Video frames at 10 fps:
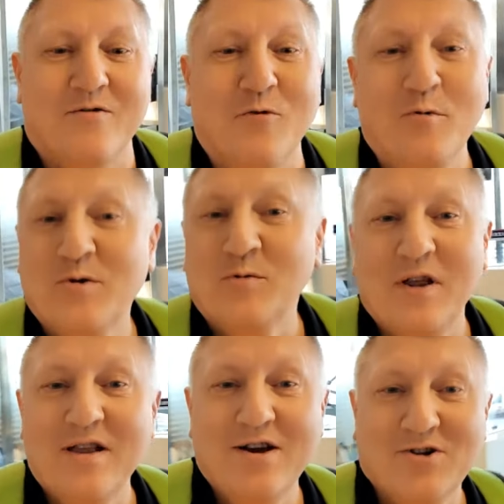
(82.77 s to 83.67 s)
В
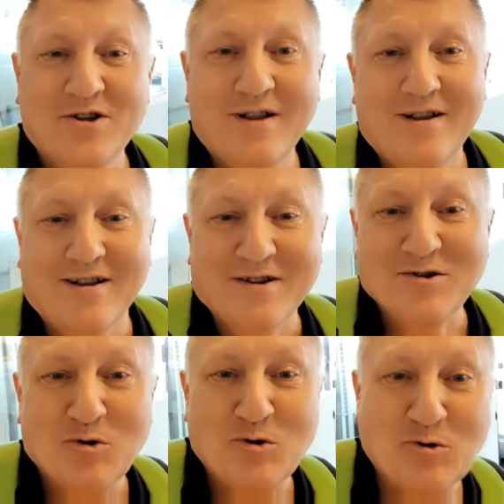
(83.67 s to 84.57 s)
общем-то, не ожидал,
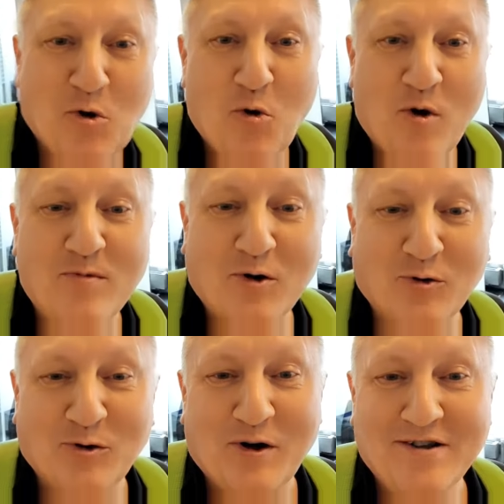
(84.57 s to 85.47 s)
что столько много
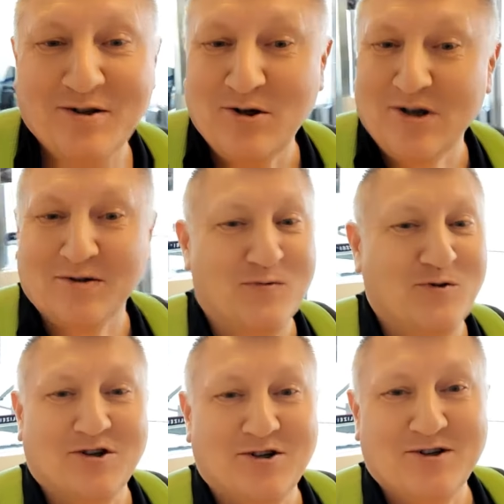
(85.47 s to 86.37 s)
туристов сейчас
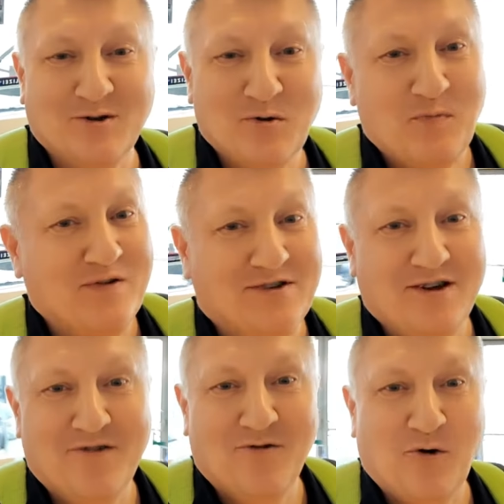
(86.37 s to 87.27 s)
путешествует по
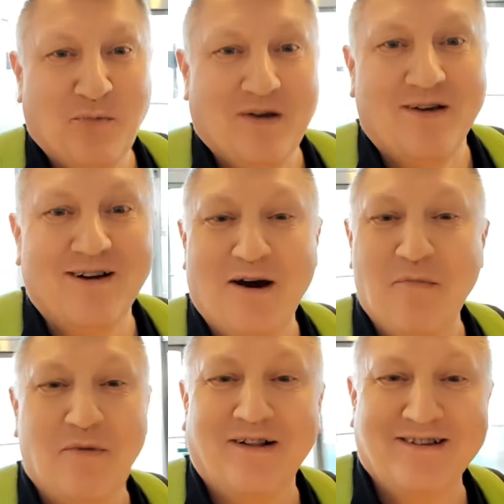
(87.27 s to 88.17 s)
всей Европе.
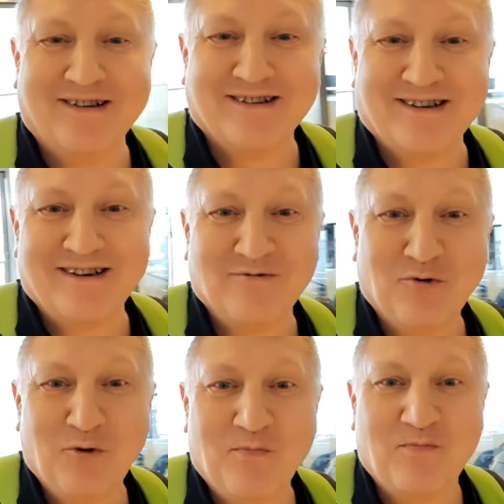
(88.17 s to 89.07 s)
Обалденски.
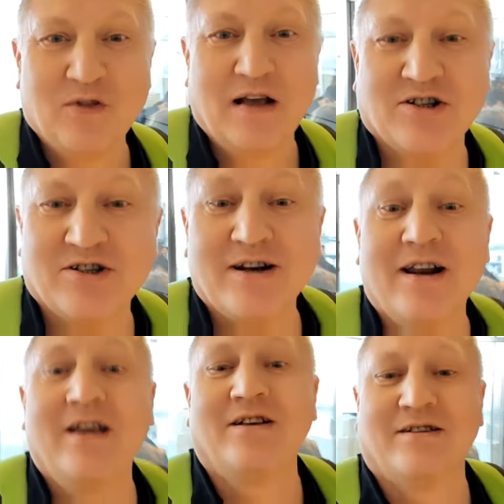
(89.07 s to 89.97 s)
Ну, наш
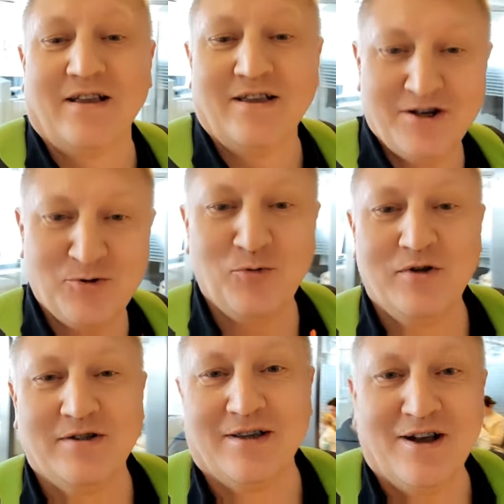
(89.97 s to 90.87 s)
рейс
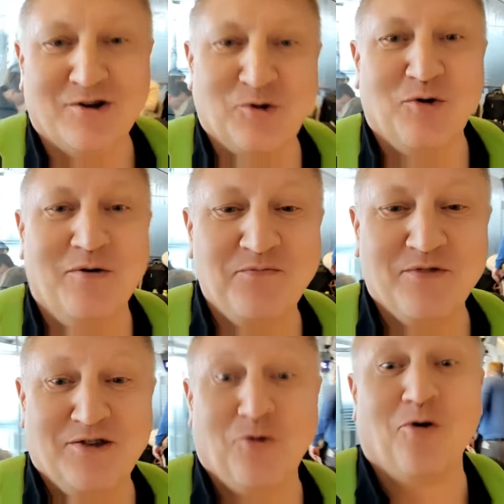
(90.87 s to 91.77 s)
задерживается, так что
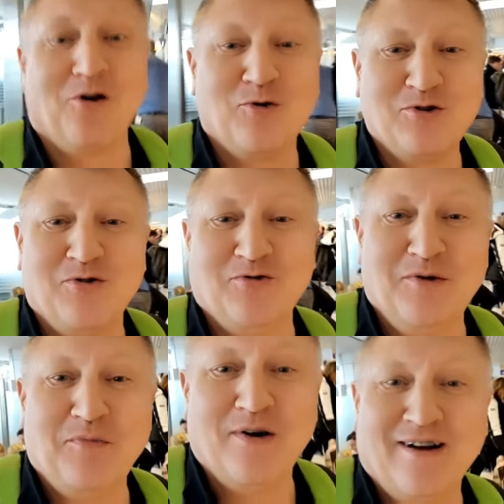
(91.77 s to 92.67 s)
всего хорошего, всем
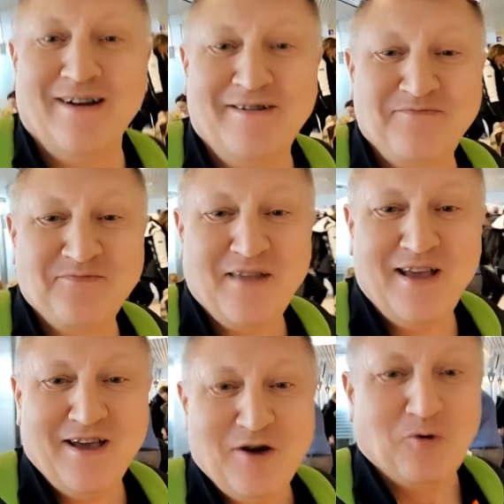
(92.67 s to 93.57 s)
пока,
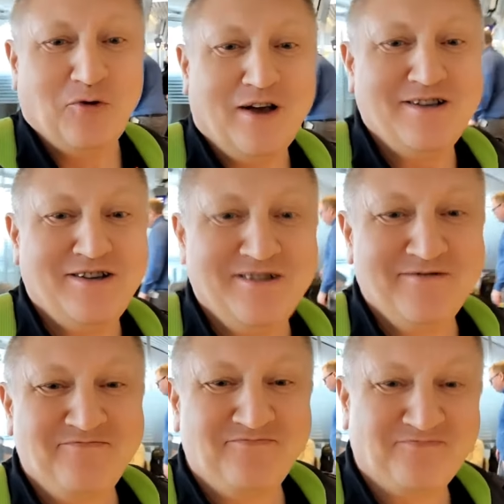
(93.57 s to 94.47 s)
удачи.
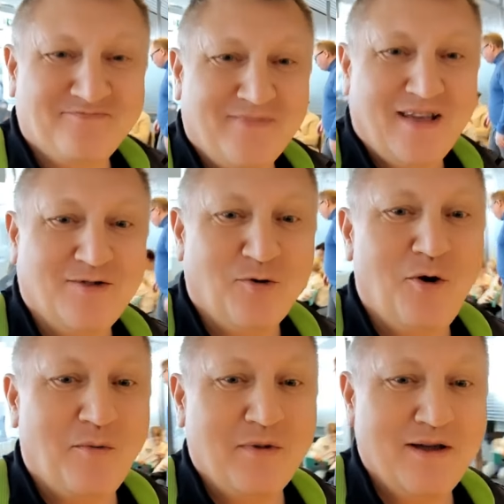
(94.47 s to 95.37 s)

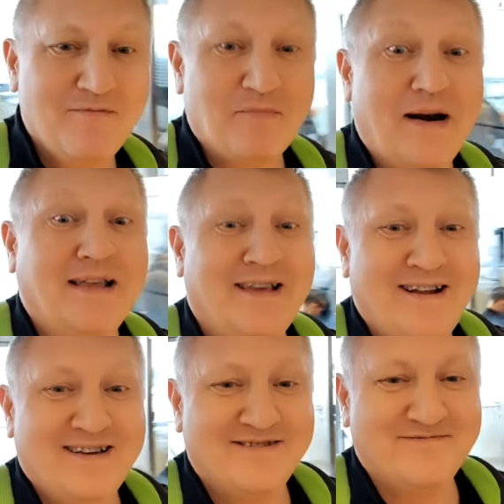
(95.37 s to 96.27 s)
Ну, а мы полетели.